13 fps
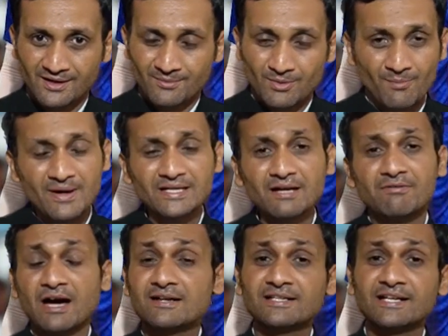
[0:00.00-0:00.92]
मुंबई के
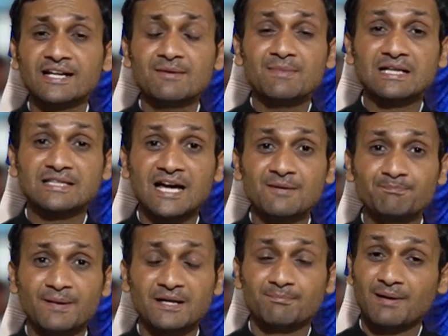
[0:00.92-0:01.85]
वानखेड़े मैदान
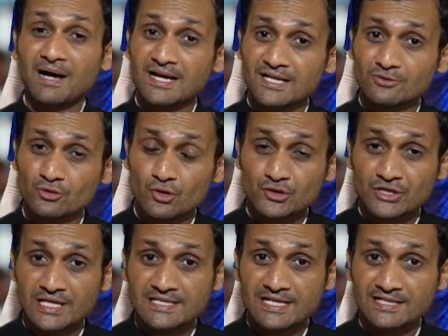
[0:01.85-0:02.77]
पर भारत और ऑस्ट्रेलिया